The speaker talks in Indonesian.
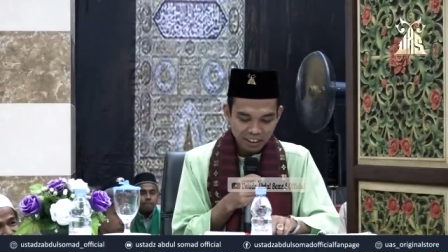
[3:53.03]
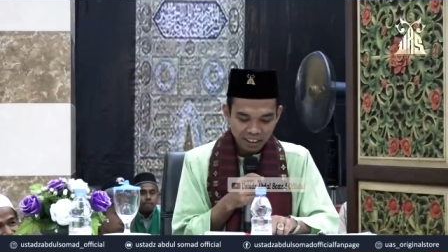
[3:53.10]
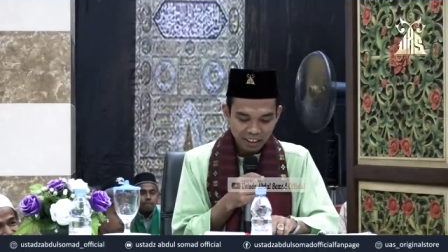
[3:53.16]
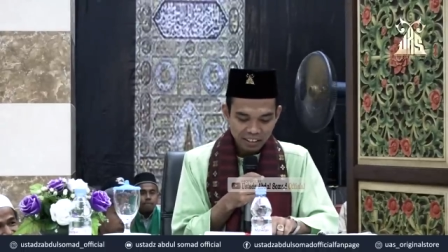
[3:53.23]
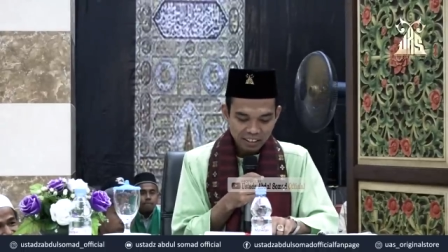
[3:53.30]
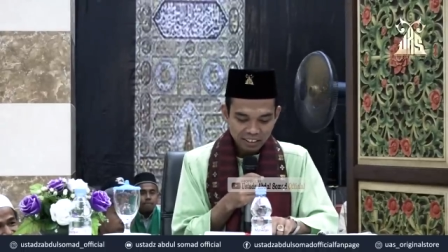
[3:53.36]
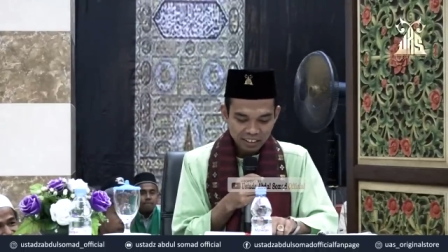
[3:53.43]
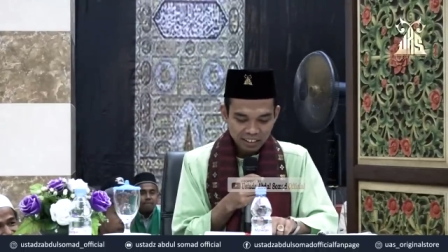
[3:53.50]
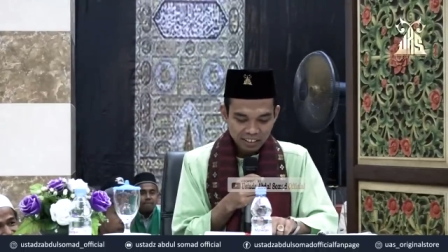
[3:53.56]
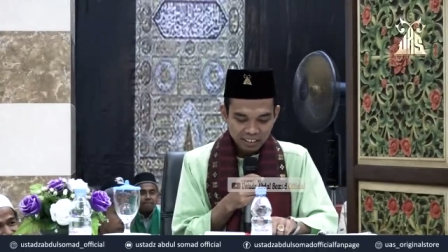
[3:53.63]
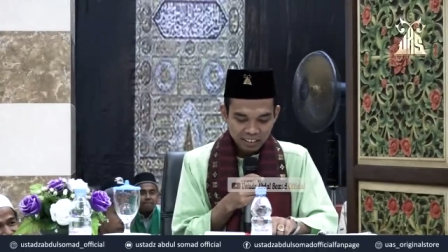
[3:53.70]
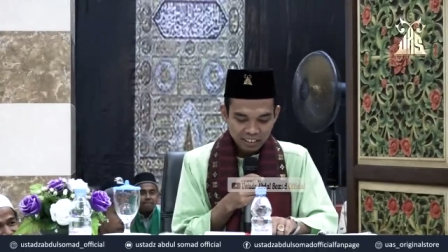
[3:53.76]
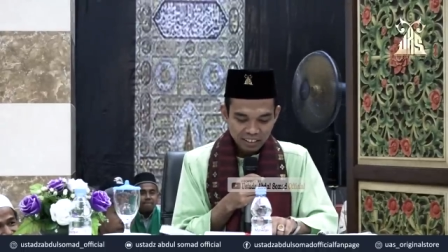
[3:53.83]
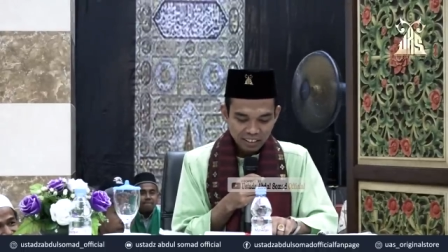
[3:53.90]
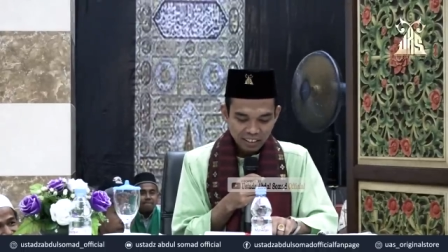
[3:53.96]
sedikit
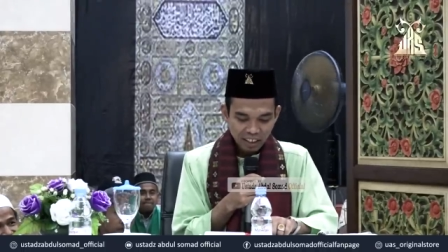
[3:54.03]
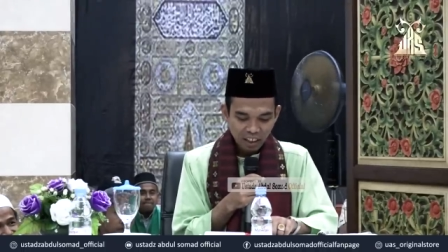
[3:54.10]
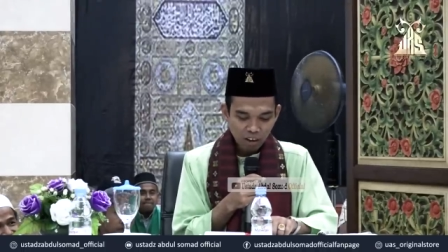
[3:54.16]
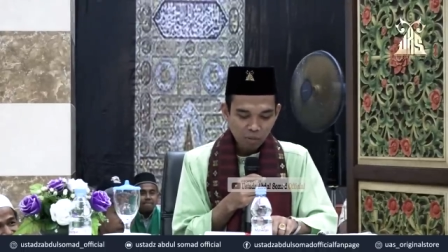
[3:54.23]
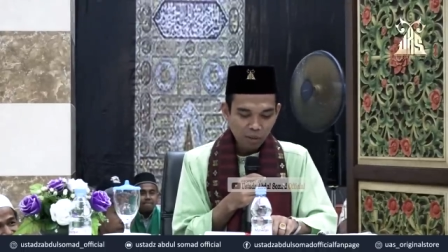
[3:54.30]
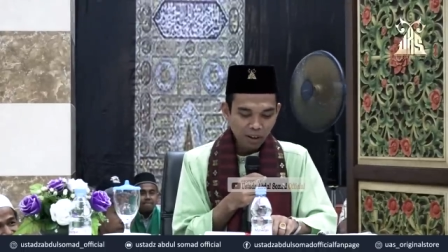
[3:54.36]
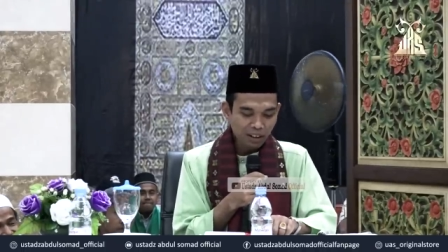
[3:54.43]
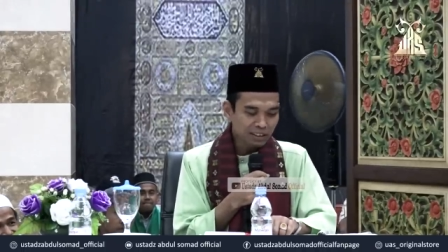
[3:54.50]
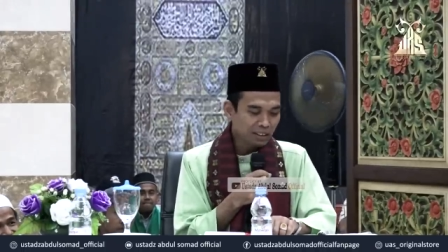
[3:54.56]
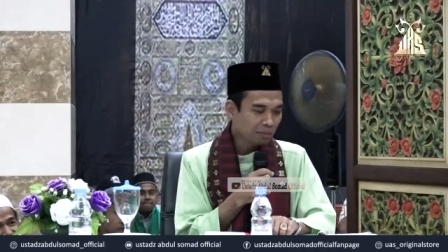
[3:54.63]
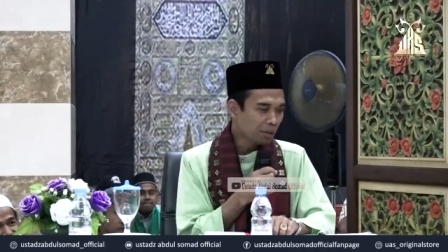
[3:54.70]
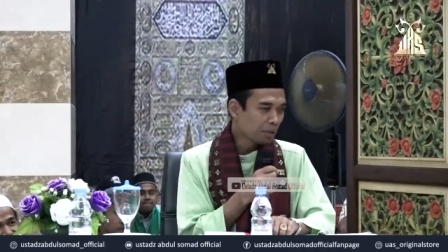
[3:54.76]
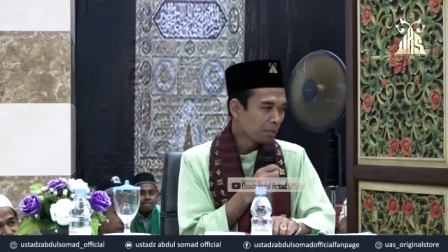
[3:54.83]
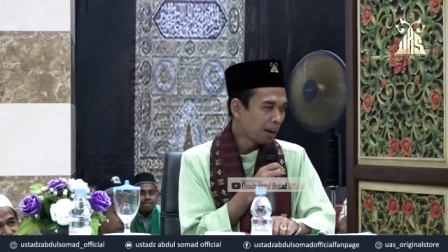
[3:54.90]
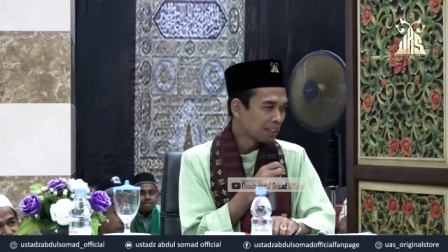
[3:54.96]
awak makan
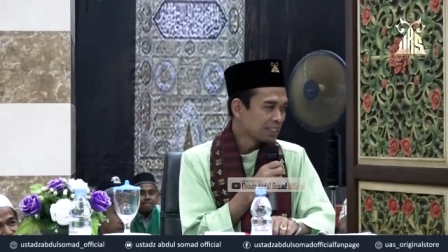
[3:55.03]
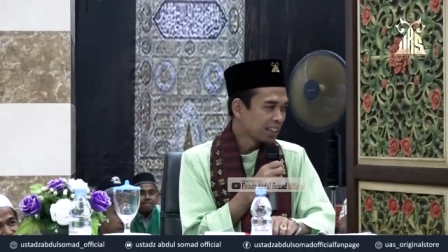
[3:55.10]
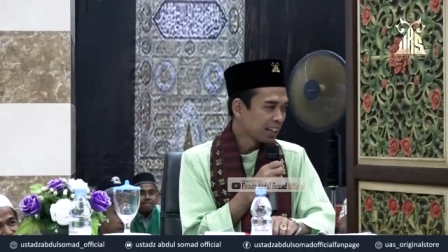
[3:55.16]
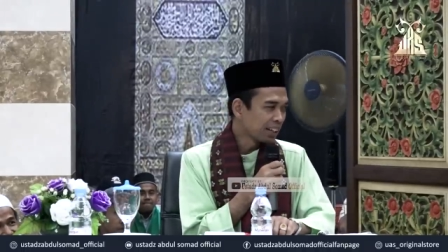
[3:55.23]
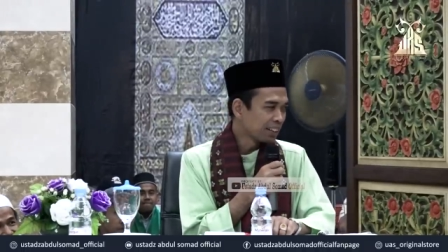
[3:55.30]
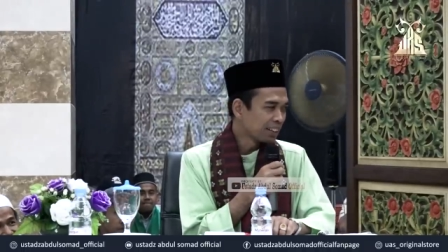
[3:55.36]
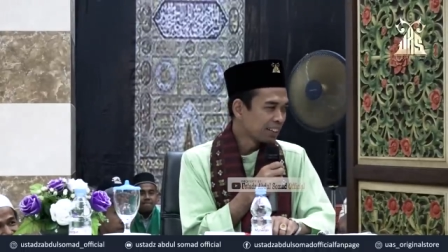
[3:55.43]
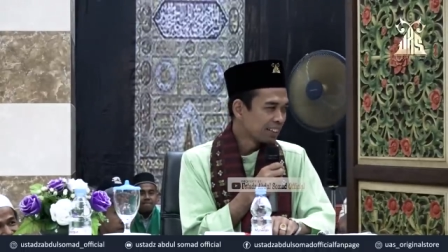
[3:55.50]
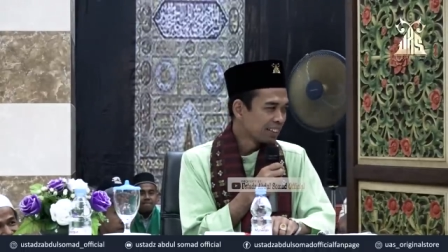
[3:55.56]
sambal belacan